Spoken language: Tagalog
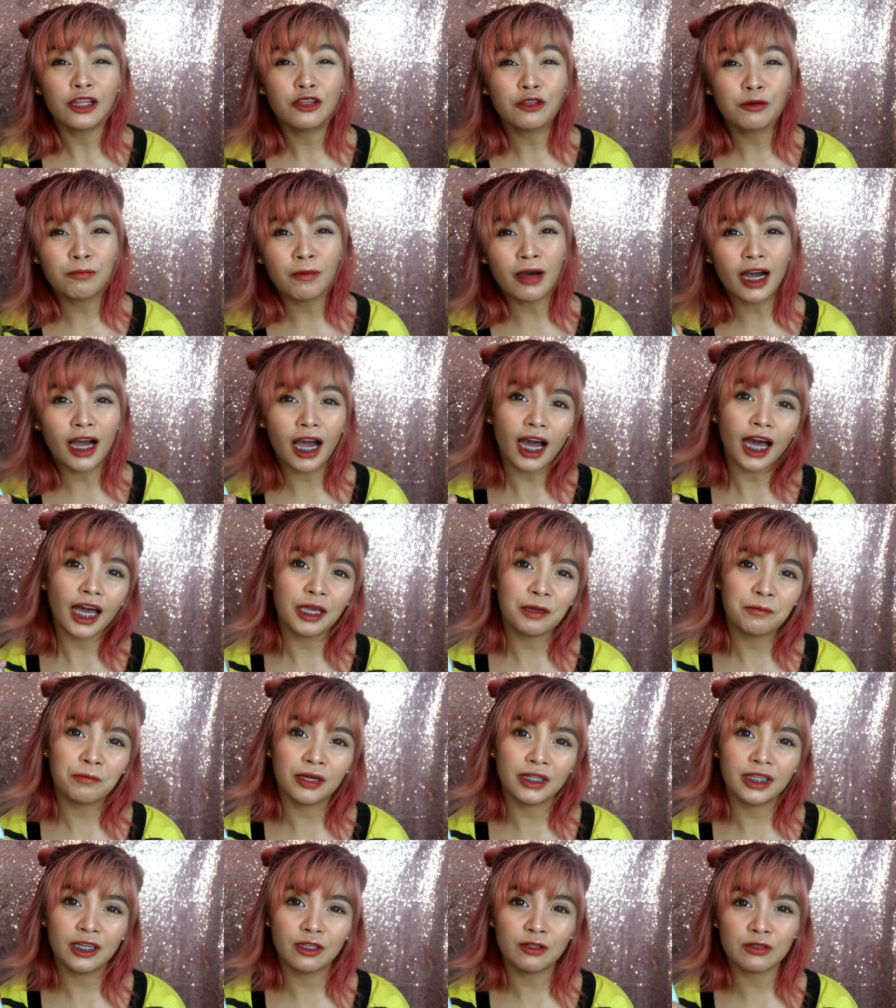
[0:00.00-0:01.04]
Ano bang
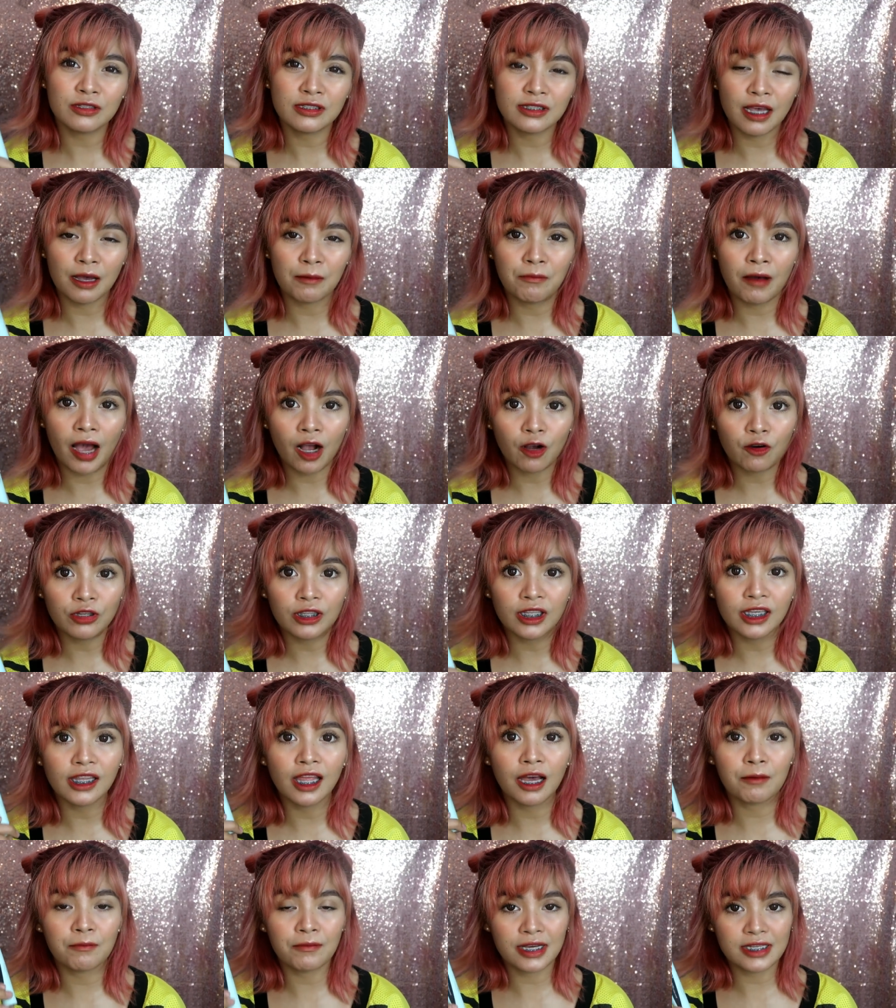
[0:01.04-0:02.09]
kakaiba dito sa bago
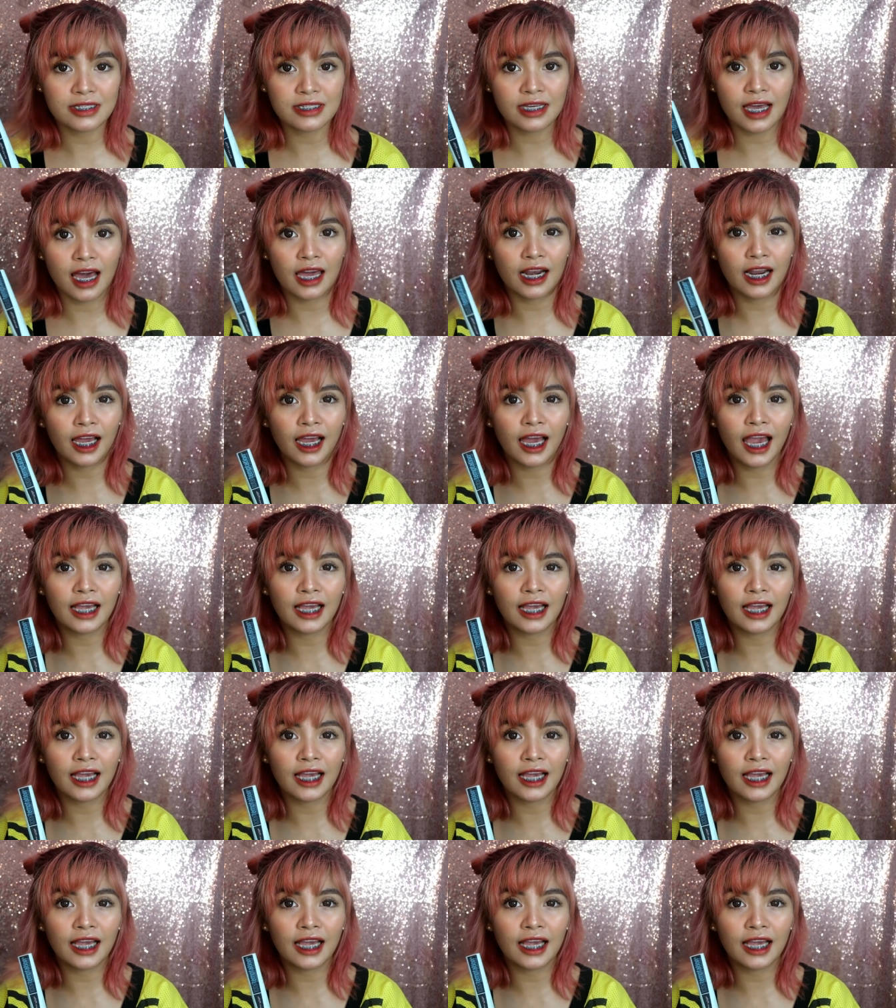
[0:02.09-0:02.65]
nilang mascara,